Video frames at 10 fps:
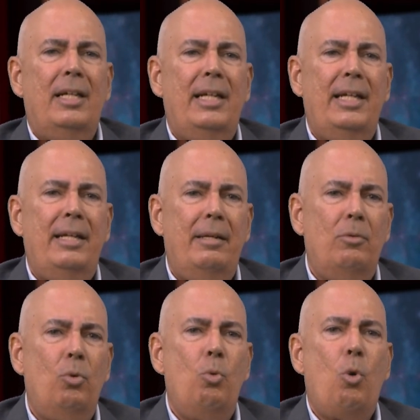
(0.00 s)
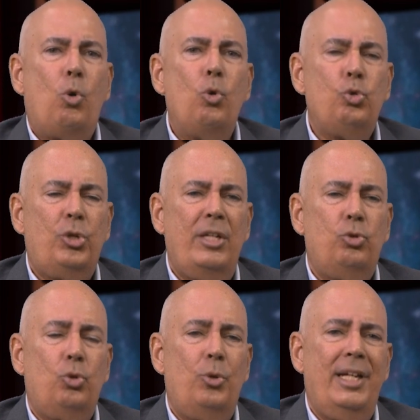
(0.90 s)
eh, hubo
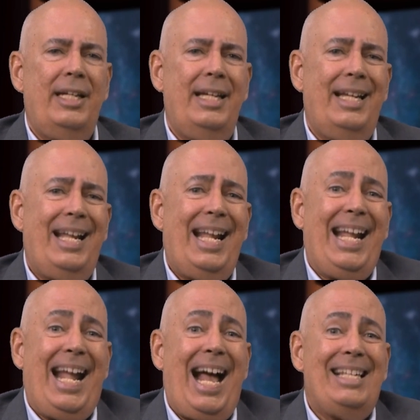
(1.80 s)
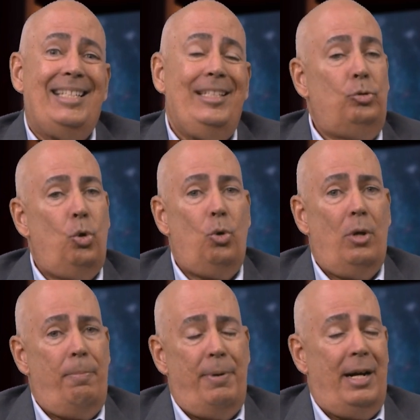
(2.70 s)
consenso de que casi
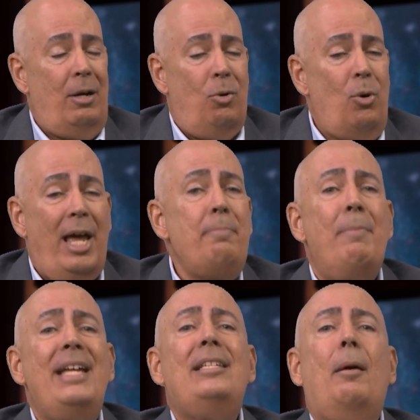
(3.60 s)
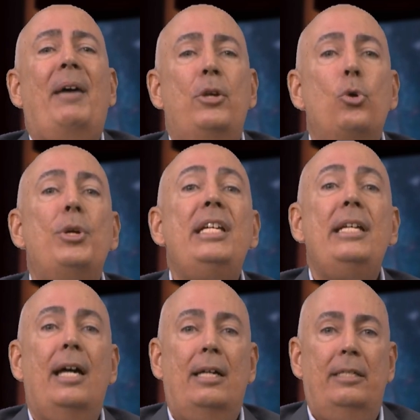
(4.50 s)
todas, para, o la inmensa
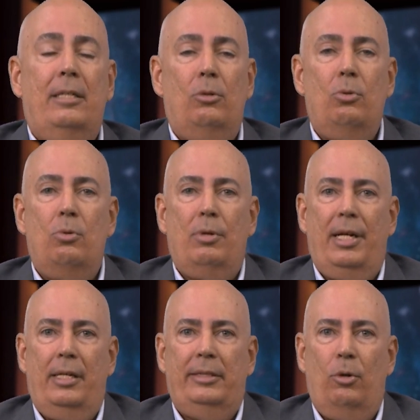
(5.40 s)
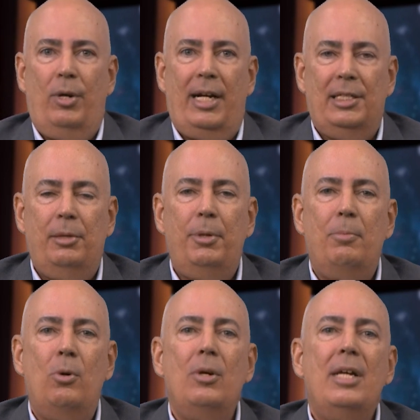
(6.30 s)
mayoría de lo, que, de lo que
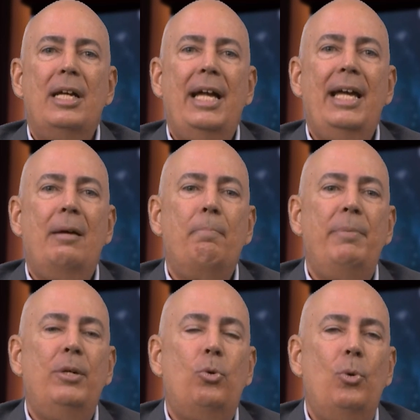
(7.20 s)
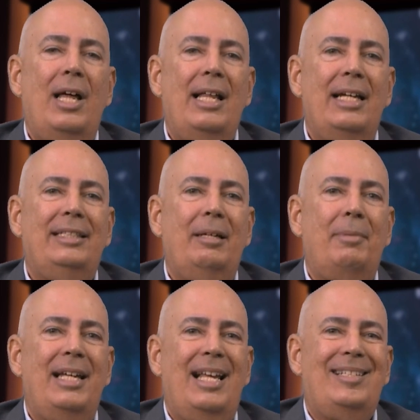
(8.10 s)
recibimos, eran vinculadas al
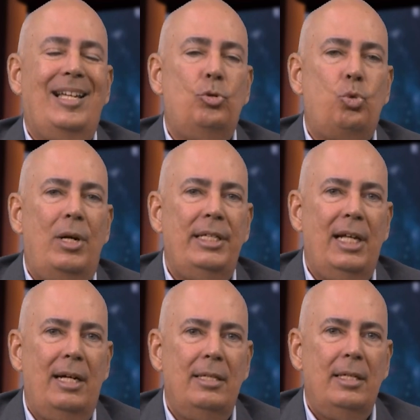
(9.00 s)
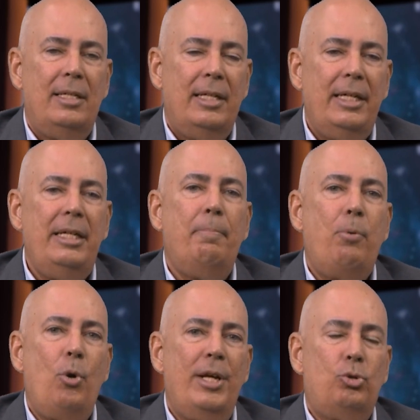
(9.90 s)
tema de la sexualidad. Y
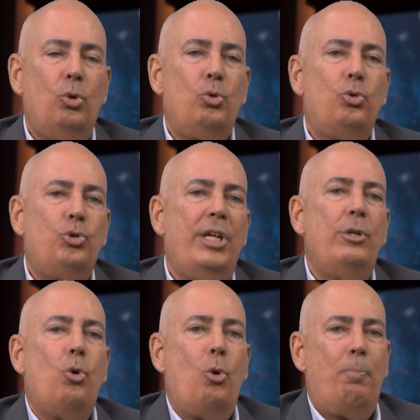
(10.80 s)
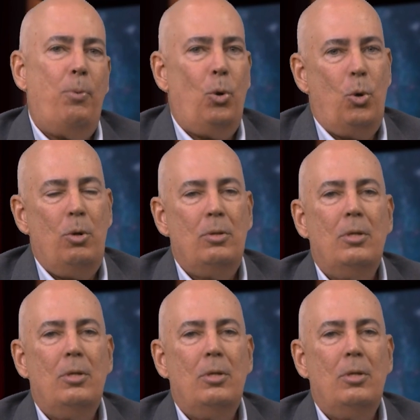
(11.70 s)
por eso se incorporó,